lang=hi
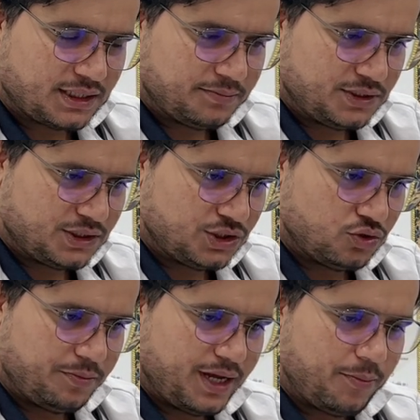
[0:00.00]
सब
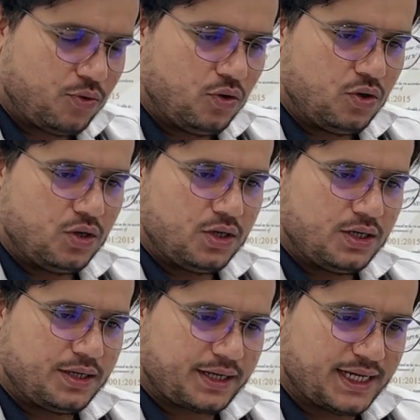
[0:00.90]
चीजों में आपको
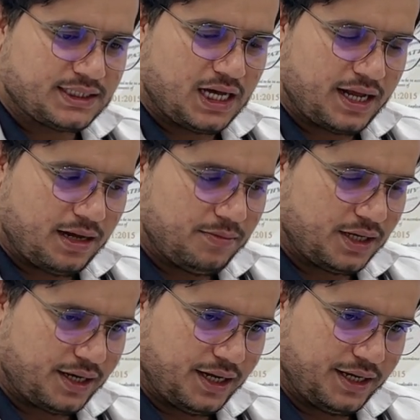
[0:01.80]
आ, कैसा आराम
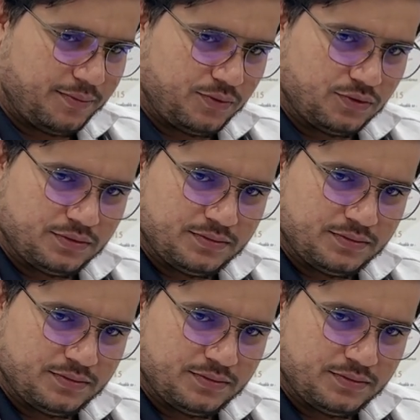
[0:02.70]
लग रहा है आपको